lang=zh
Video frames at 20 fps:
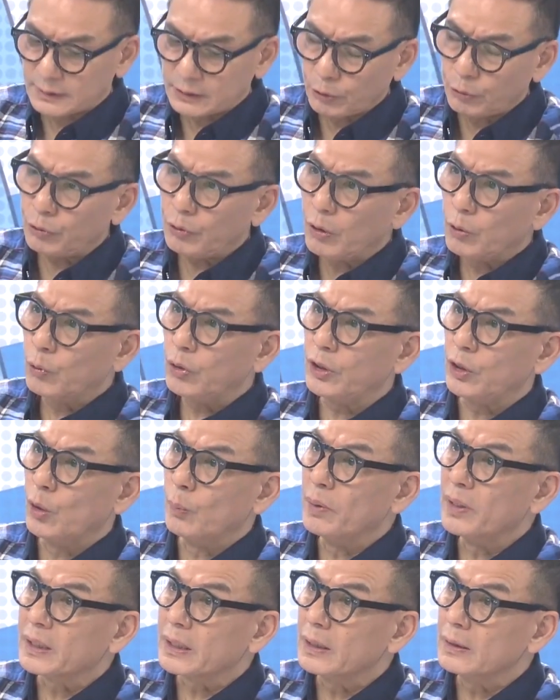政院会有
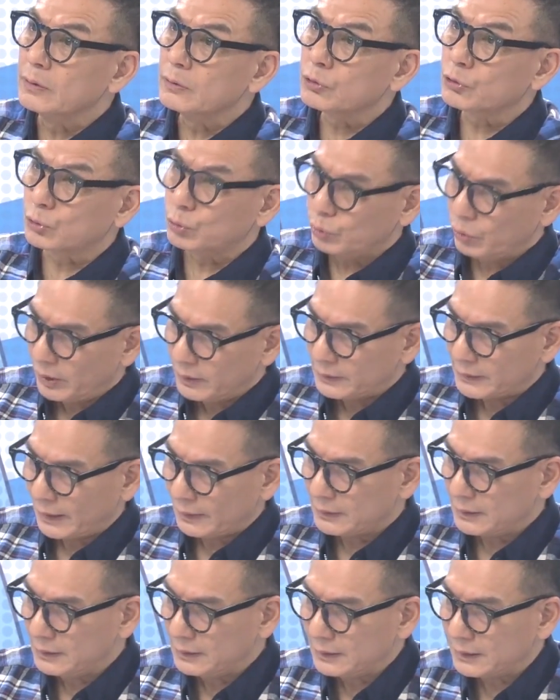没有跟苏院长
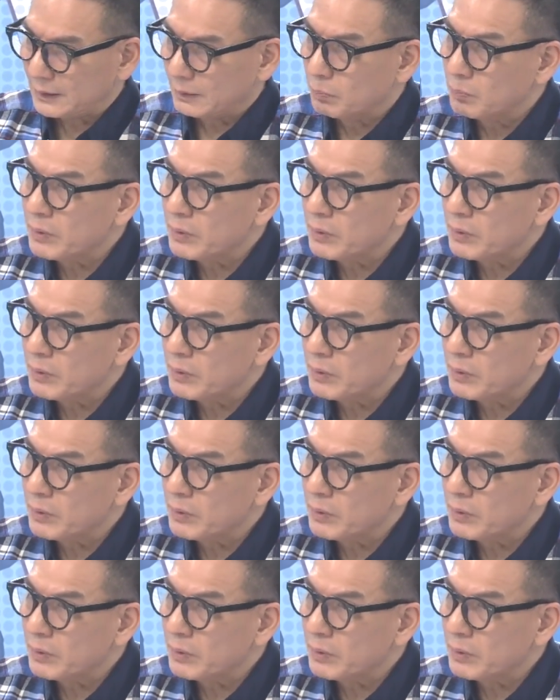进行